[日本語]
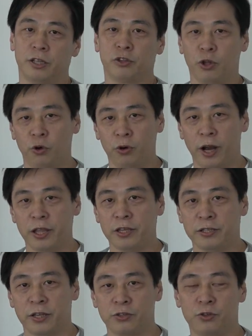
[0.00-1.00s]
なので
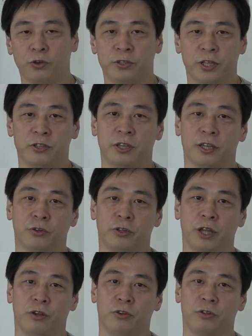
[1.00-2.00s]
オンラインに接続せずに遊
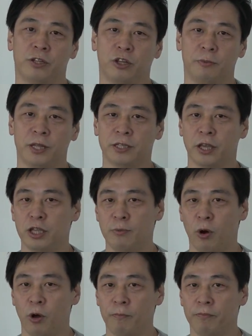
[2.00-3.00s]
んでいるユーザーの皆さん
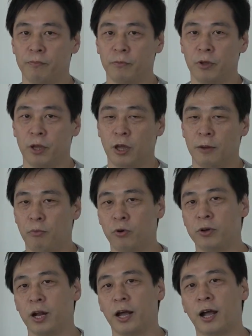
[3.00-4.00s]
にも
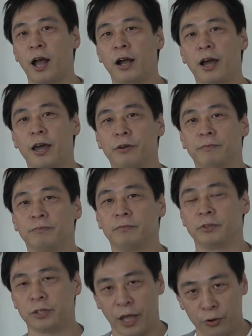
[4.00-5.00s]
僕らが考える
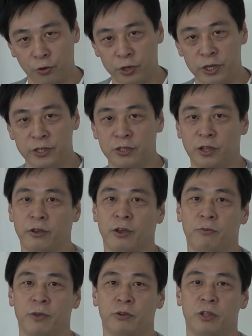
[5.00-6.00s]
最高品質の
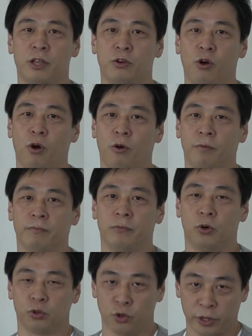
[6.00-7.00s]
FF15 を
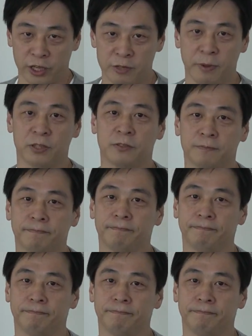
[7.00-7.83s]
お届けします